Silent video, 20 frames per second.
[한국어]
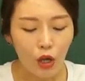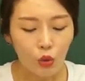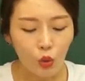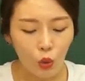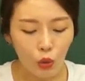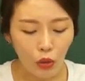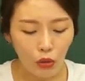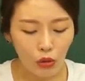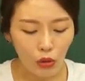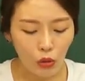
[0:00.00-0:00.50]

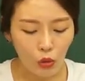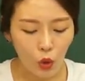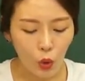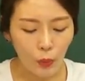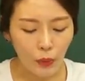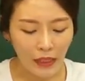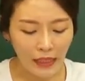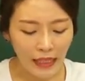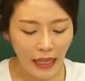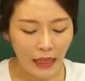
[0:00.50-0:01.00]
도덕적으로
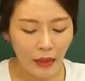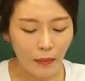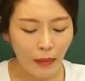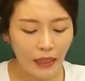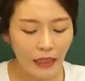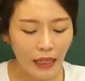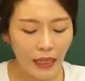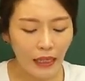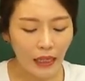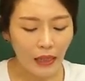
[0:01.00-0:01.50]

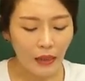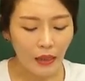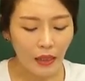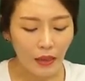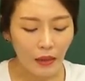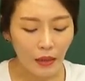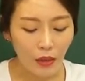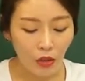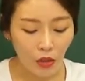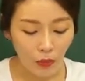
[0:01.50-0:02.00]
비난받아
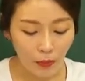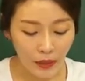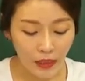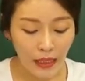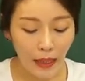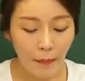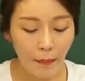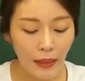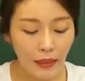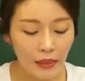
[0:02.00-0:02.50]
어,
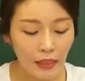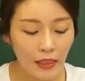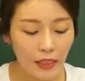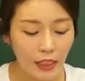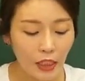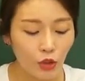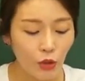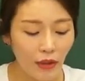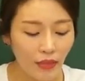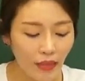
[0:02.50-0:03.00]
비난받을
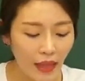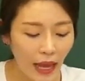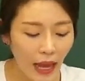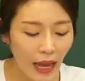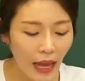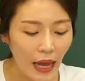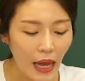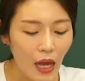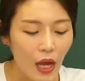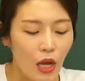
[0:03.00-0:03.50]
일이
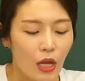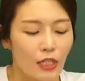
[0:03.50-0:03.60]
된다.